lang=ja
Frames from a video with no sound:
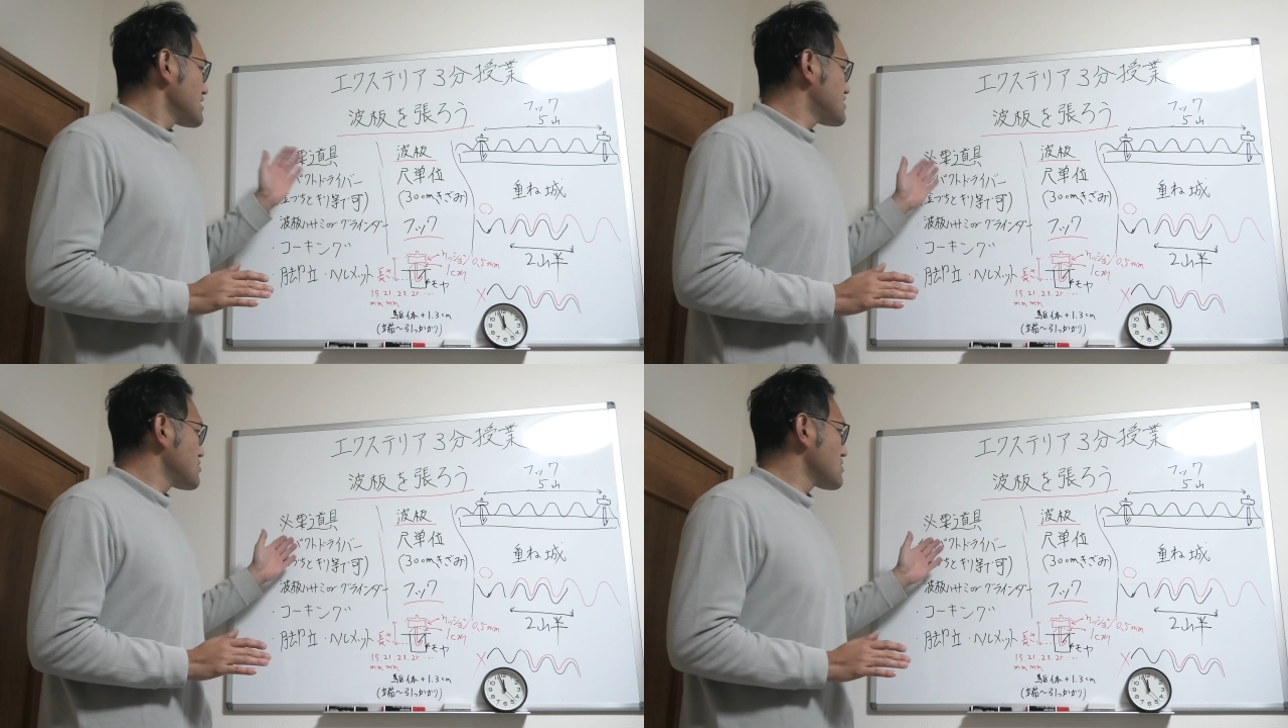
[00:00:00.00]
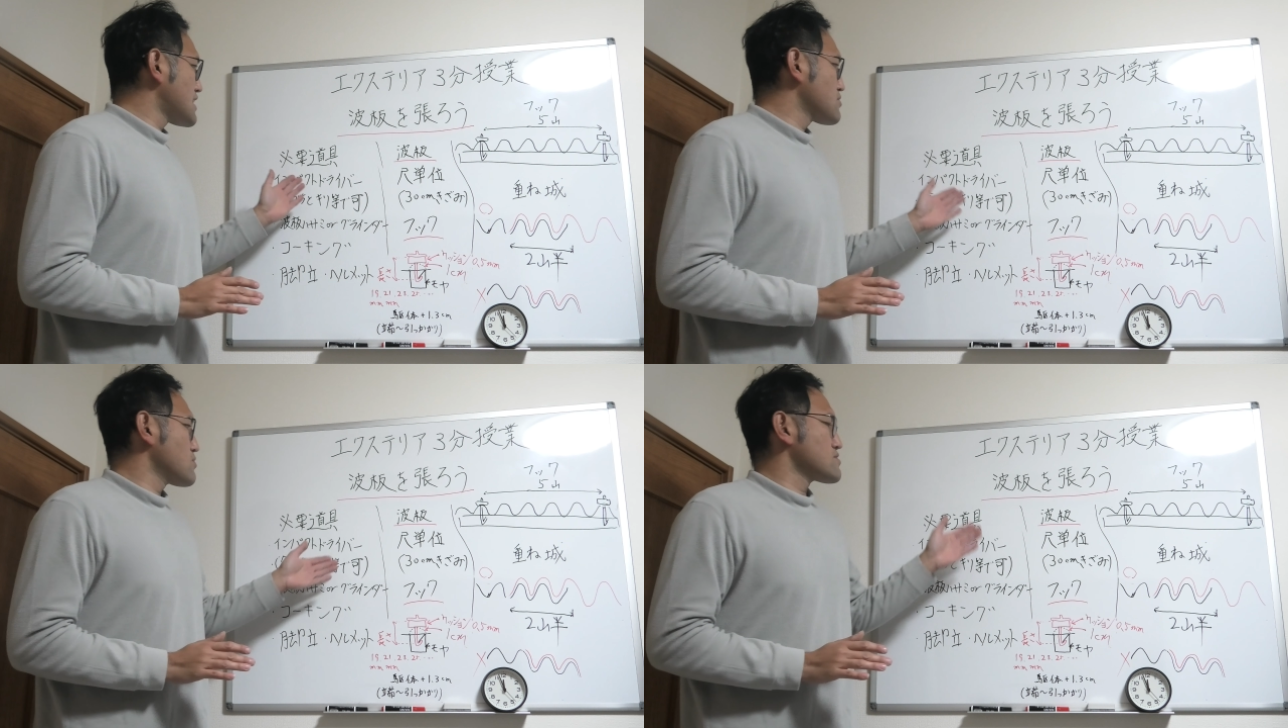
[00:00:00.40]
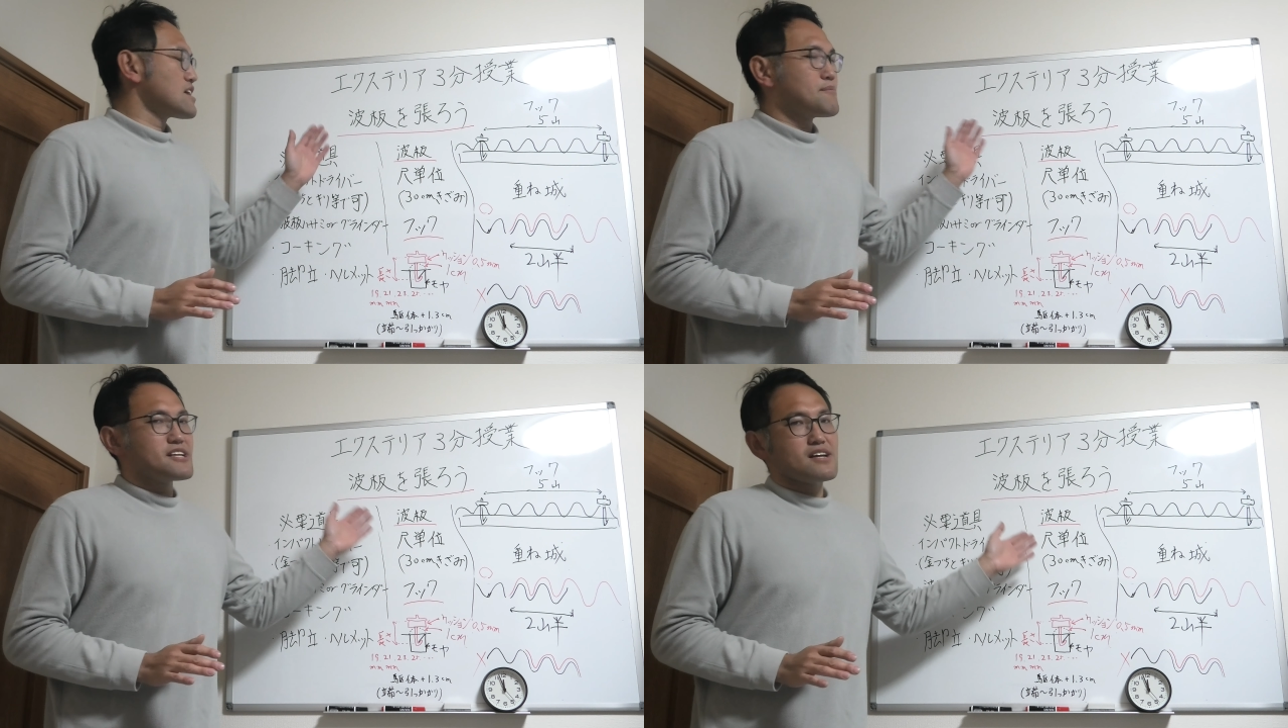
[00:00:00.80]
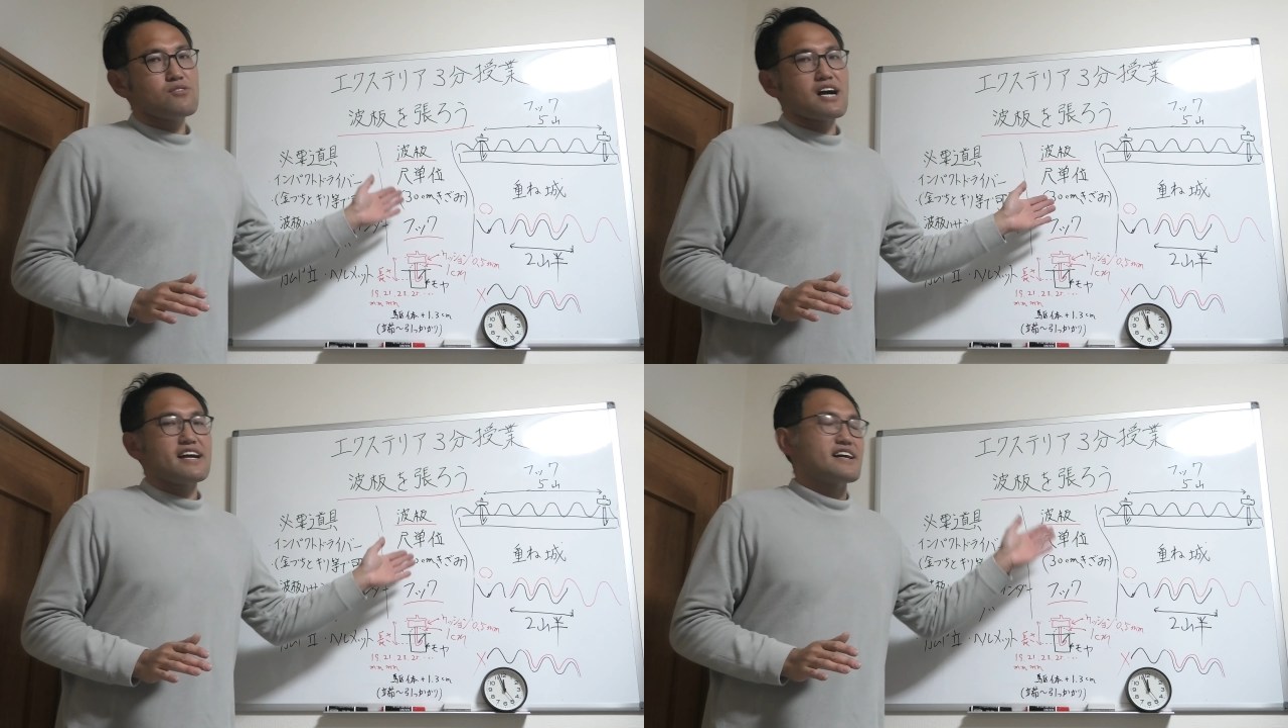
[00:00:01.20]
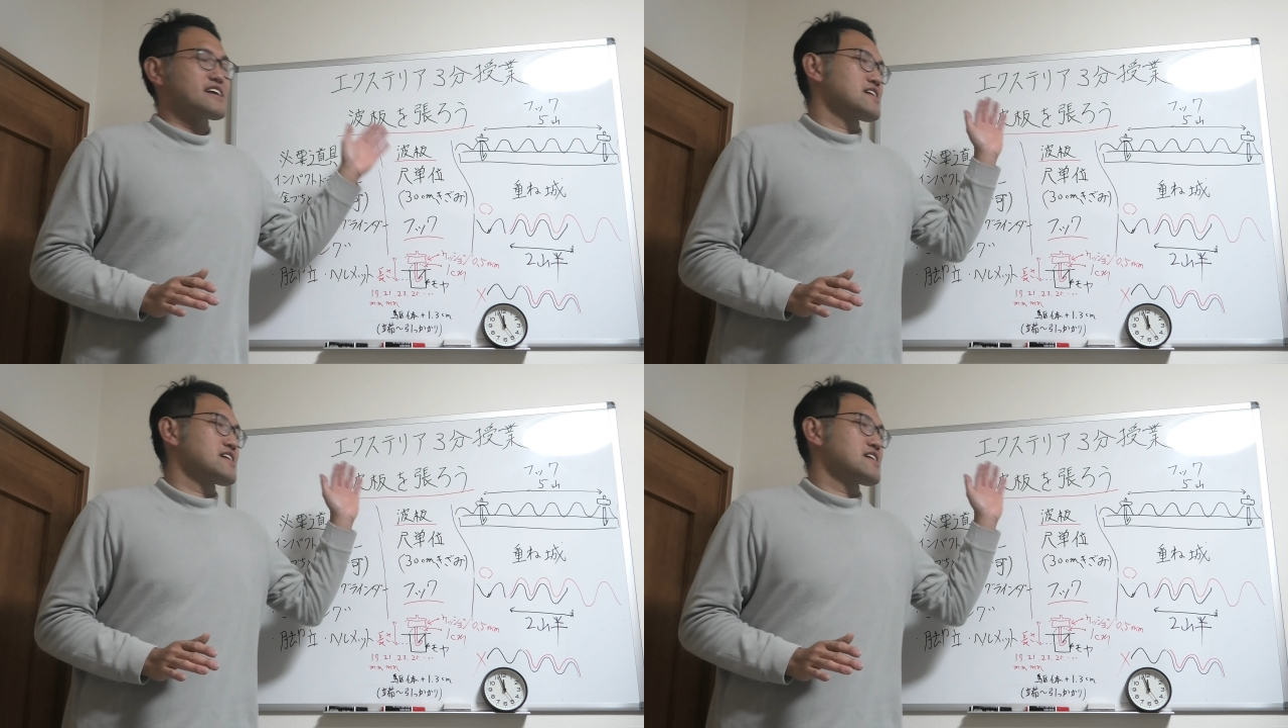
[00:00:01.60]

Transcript: 必要な道具、波板の買い方、